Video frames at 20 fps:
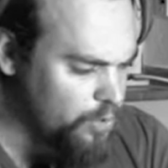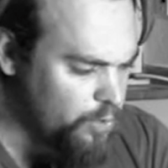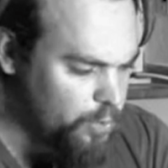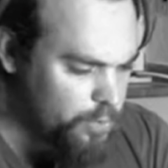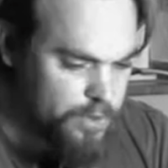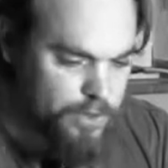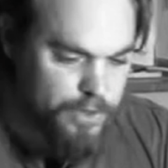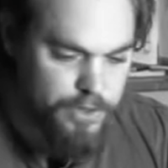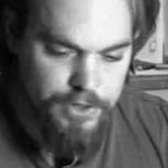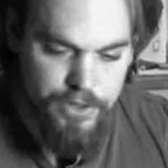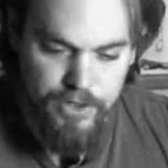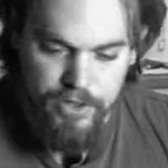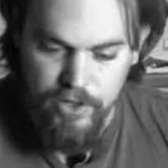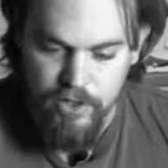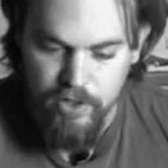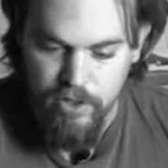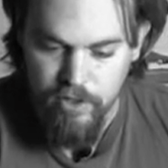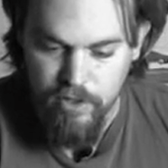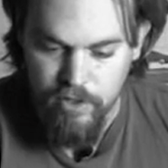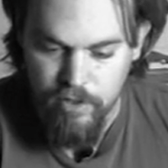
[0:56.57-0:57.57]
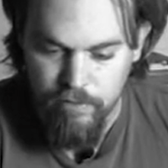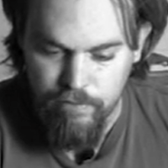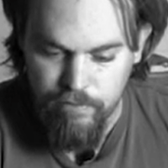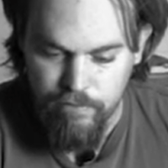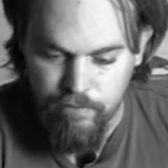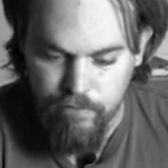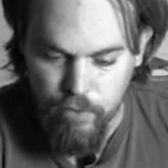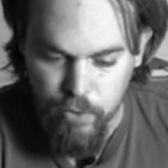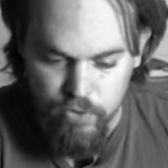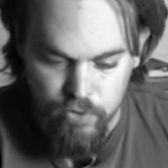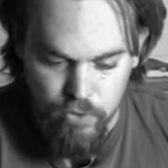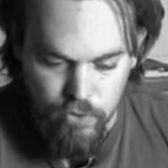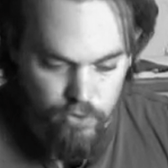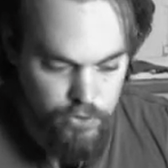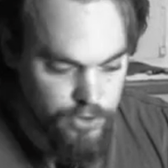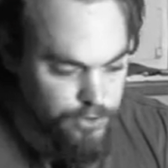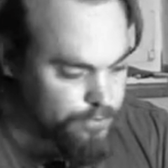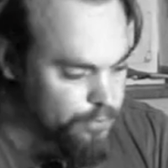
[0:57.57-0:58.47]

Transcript: über den äh, Foto,